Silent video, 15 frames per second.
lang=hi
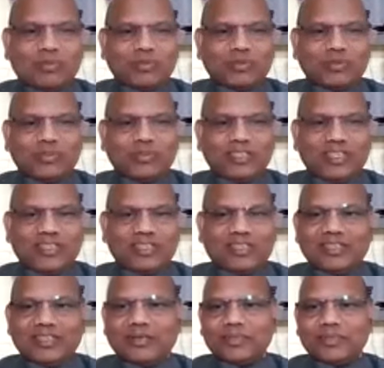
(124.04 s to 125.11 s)
को लिए
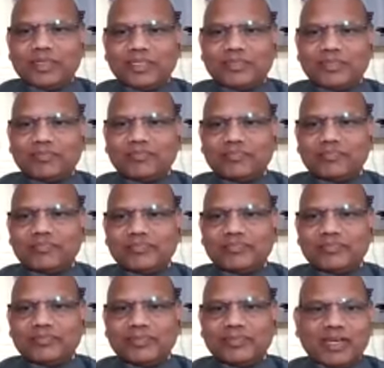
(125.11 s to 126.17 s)
थे हमने
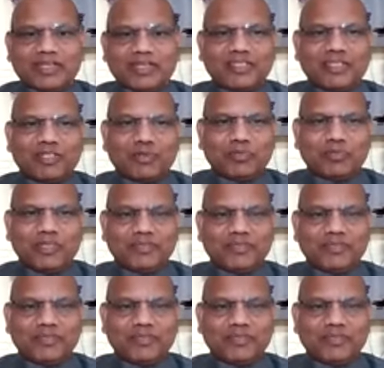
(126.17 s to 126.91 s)
आठ से नौ हम्म। में